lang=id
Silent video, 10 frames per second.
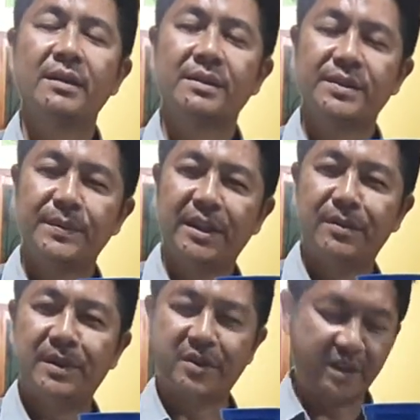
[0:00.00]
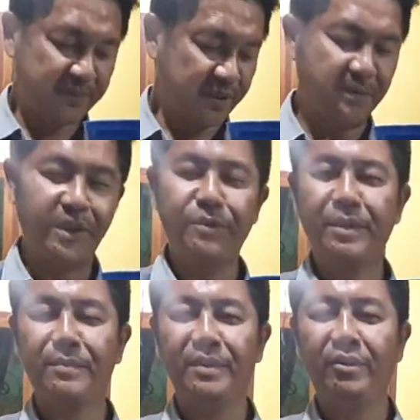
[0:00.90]
Bismillahirrahmanirrahim Assalamualaikum
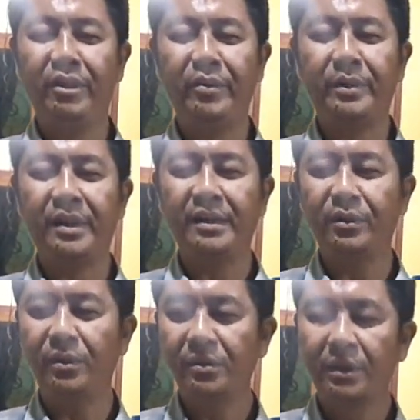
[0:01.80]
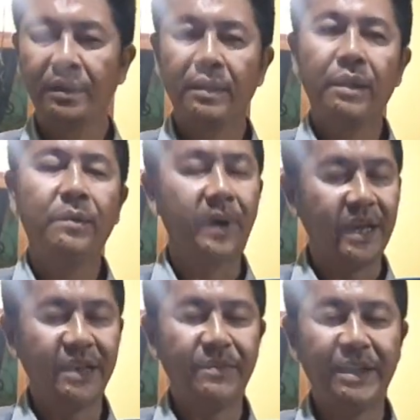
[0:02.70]
warahmatullahi wabarakatuh
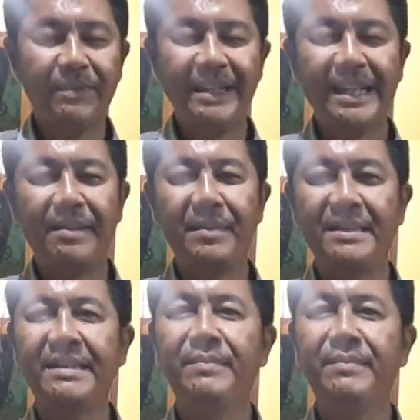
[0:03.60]
Banyak teman-teman yang masih